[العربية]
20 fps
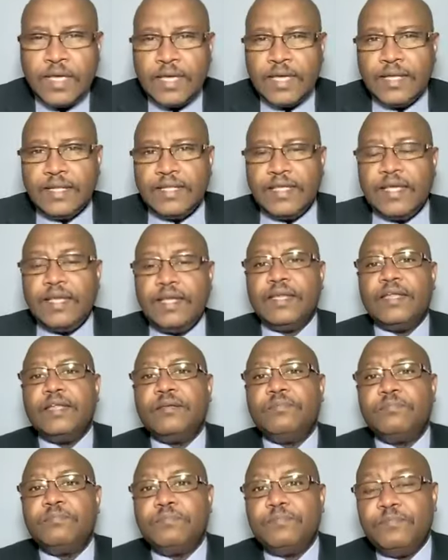ده
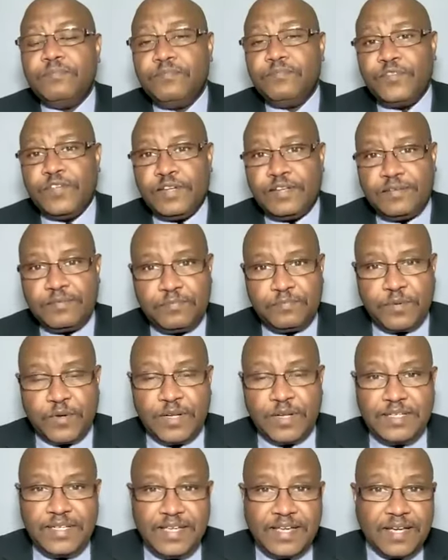في
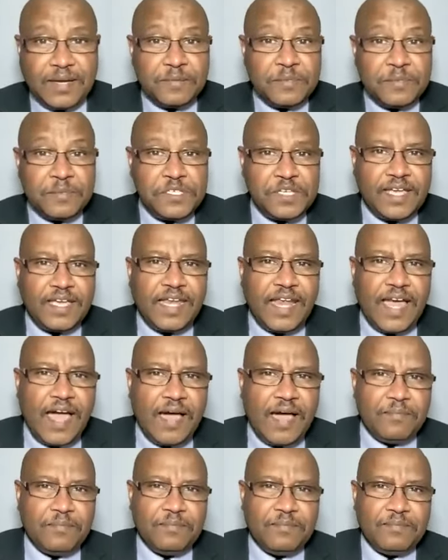البوليتيكا بشكل
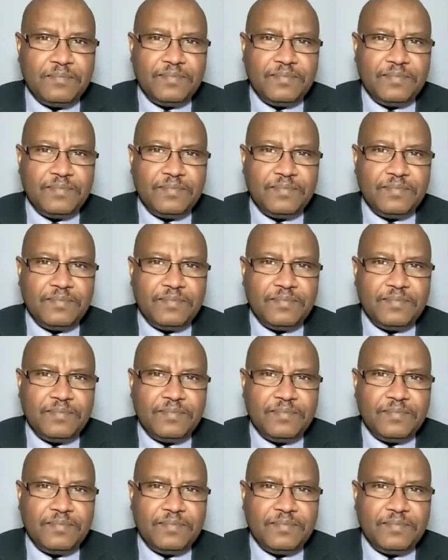عام